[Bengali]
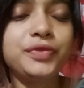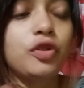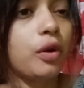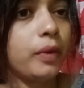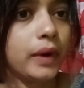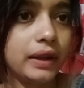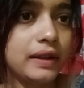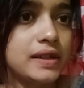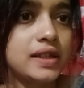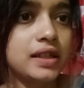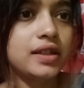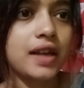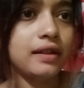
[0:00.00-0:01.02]
ছয় বারাত
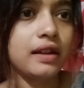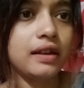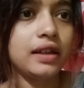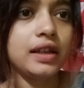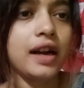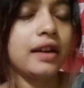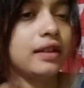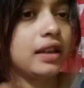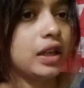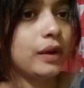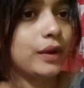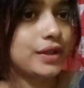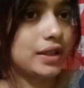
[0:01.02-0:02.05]
আছে সাত তারিখে আট
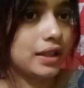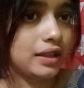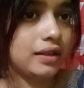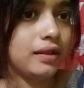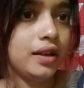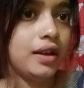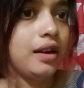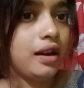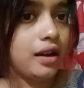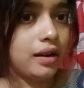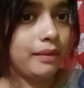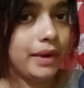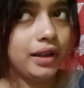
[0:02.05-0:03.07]
তারিখে ওর ছেলের
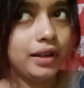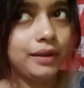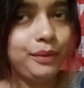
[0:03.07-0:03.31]
মানে